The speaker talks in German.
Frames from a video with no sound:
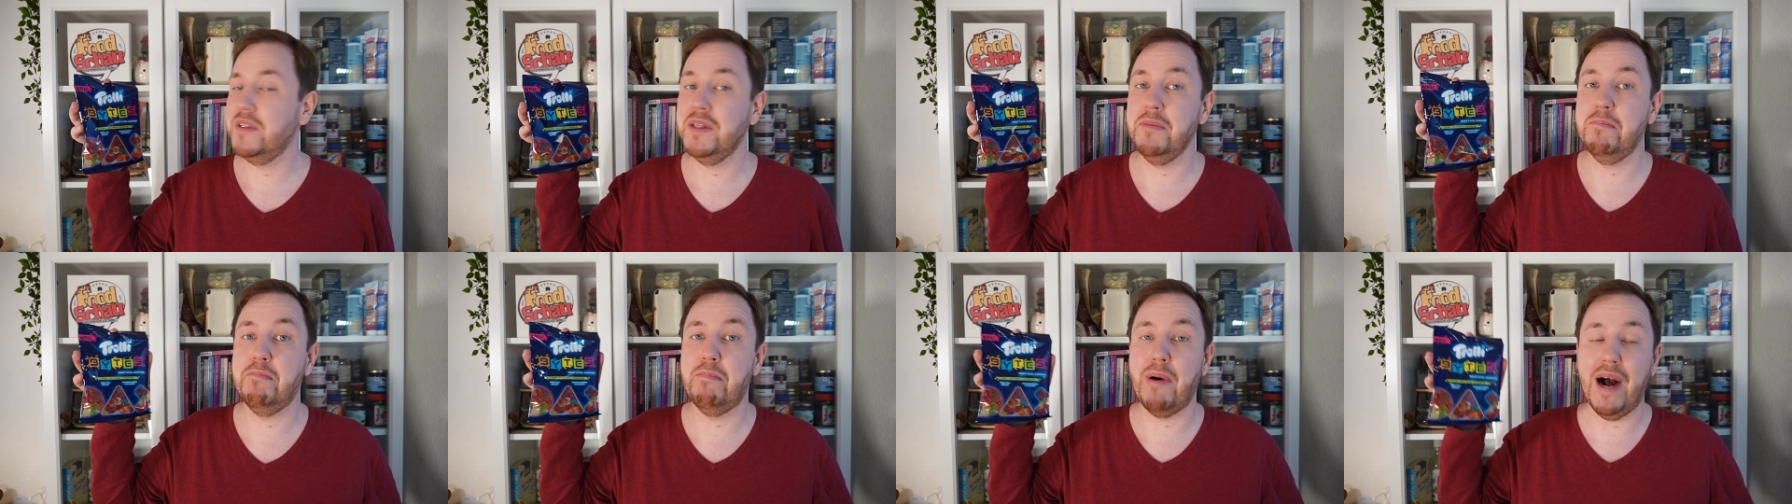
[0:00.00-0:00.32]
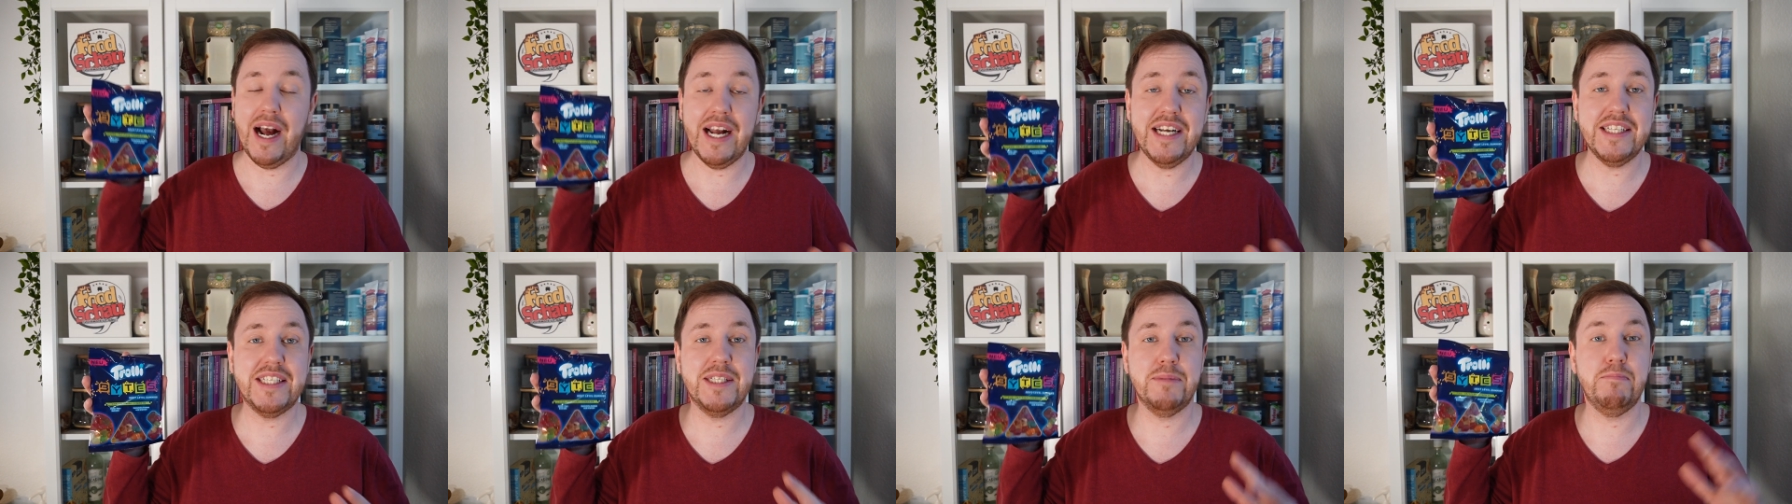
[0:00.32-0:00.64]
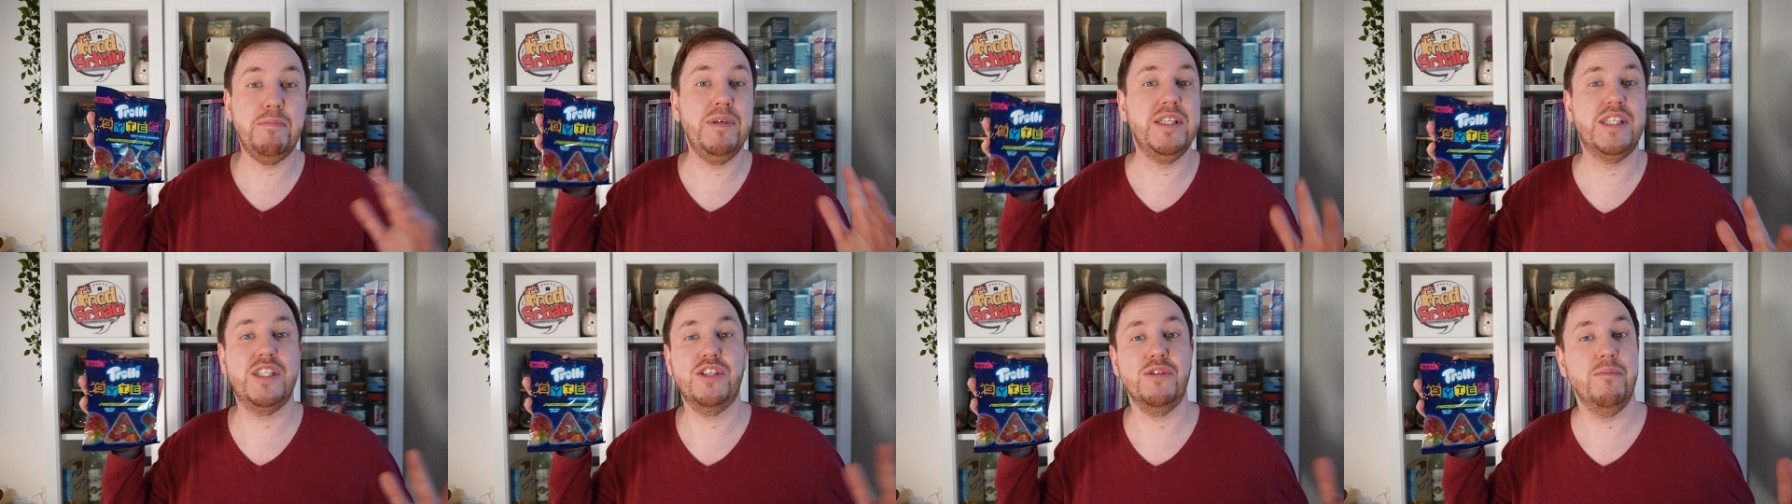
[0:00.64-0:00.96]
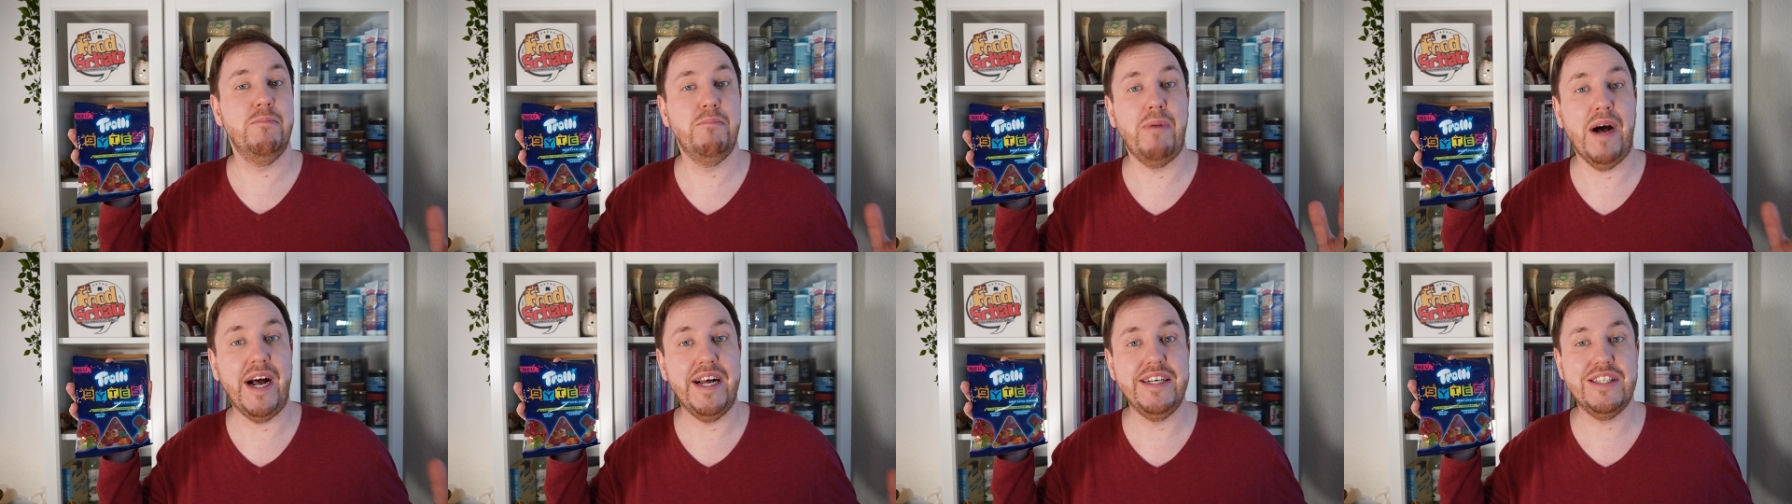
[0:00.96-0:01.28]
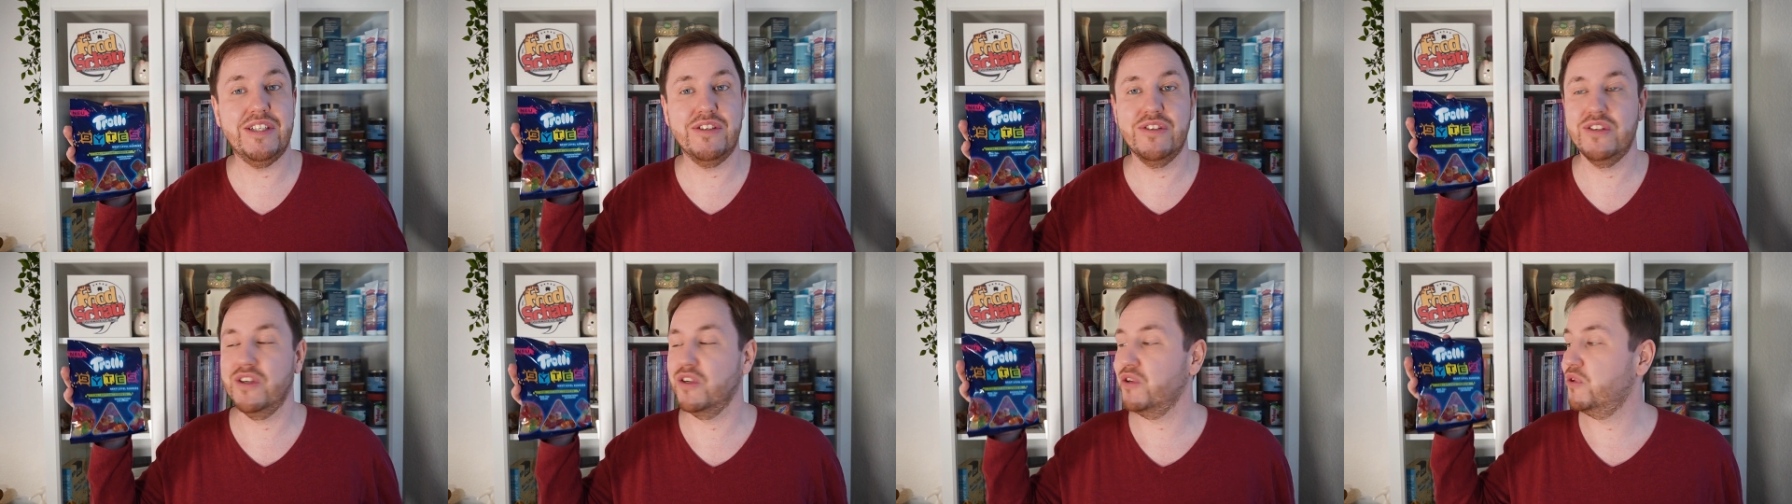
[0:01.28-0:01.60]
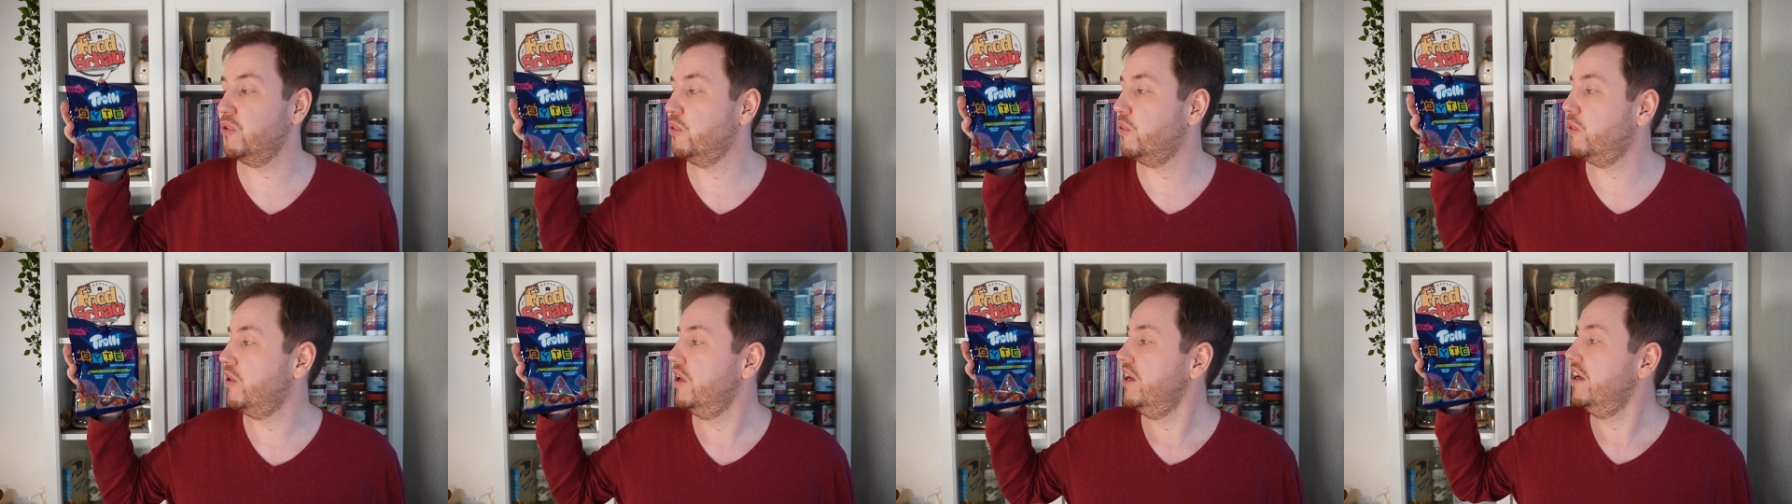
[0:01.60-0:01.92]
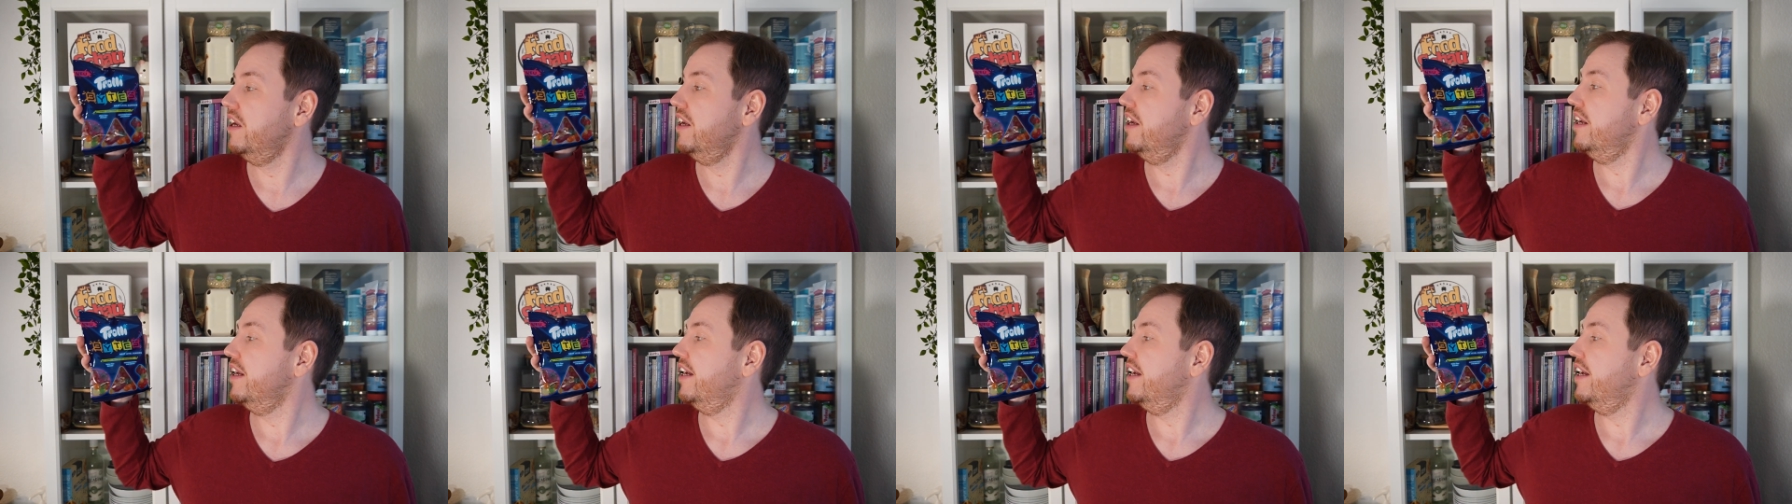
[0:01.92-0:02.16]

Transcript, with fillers: die Bytes, Bits und Bytes und den Co.